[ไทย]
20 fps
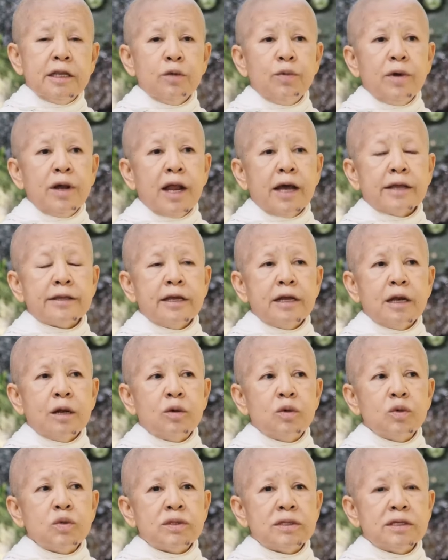นี้เวลาที่เรา
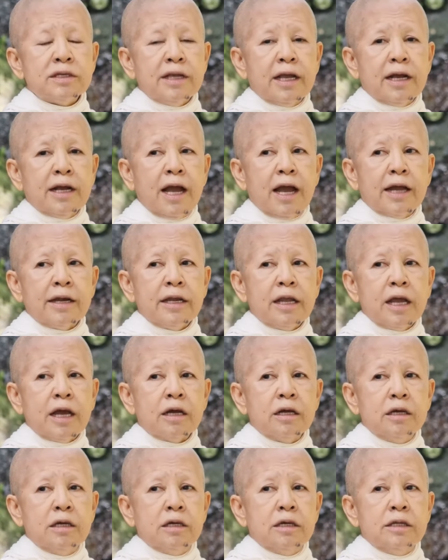รู้สึกอย่างนั้นเนี่ย
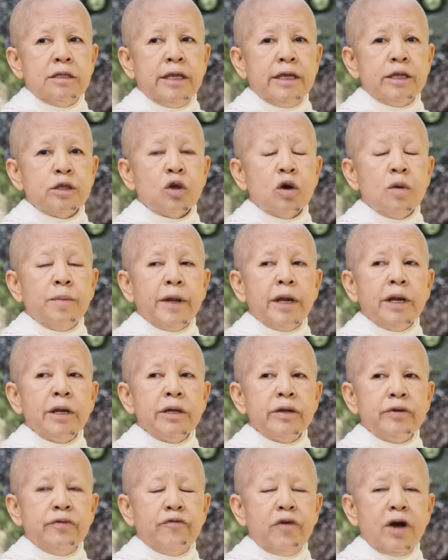หนิงต้องไม่
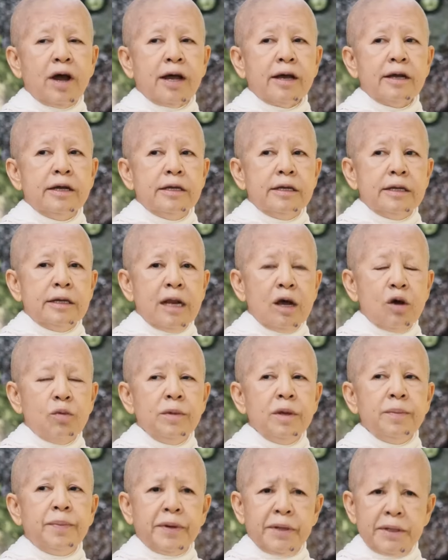ลืมว่าเรา
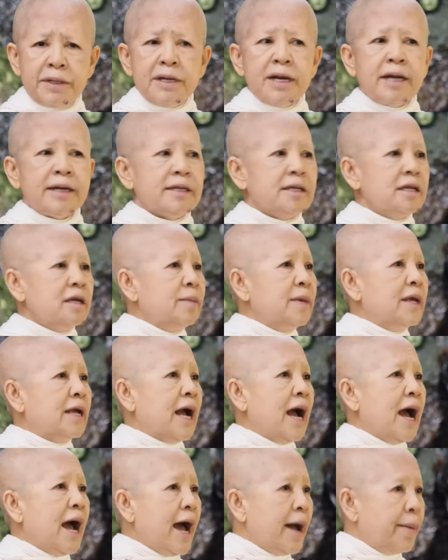มีเพื่อนที่มี
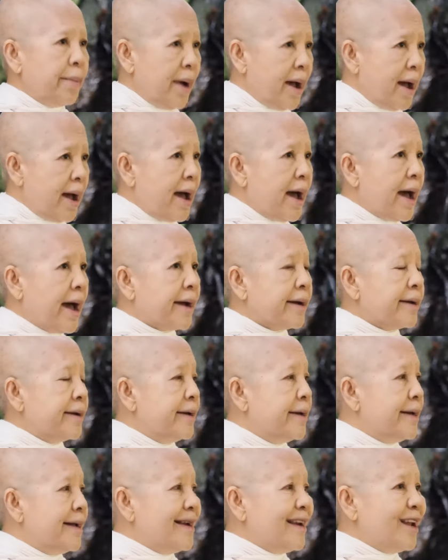ค่ามาก
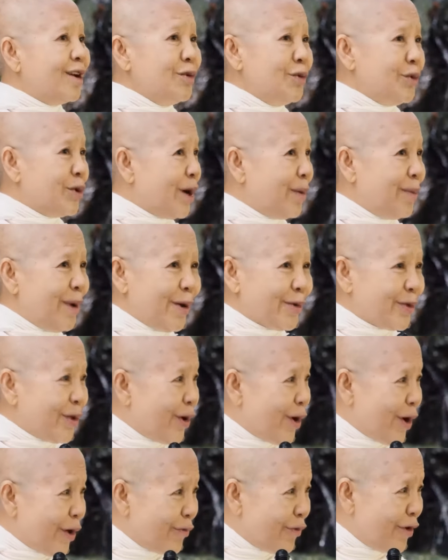แล้วอยู่กับเราต
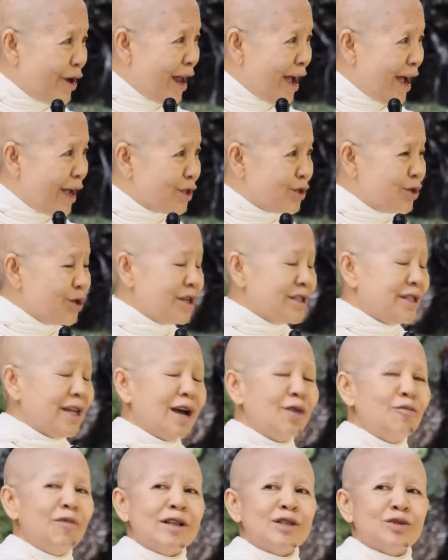ลอดเวลาจนกระ
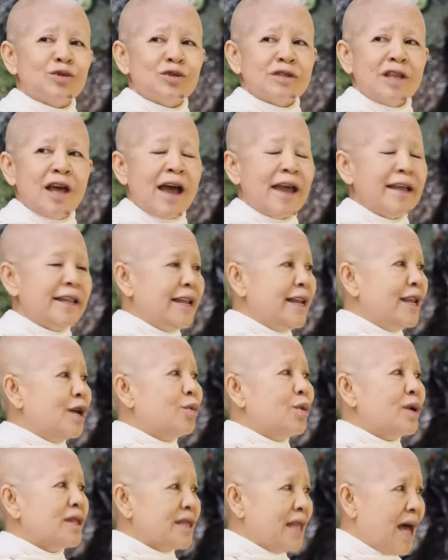ทั่งวันสุดท้ายที่เรีย
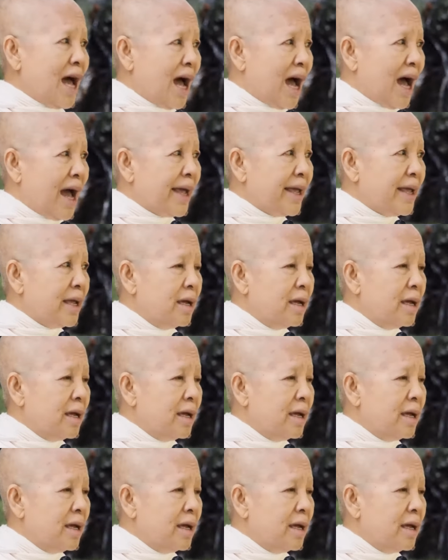กว่าตาย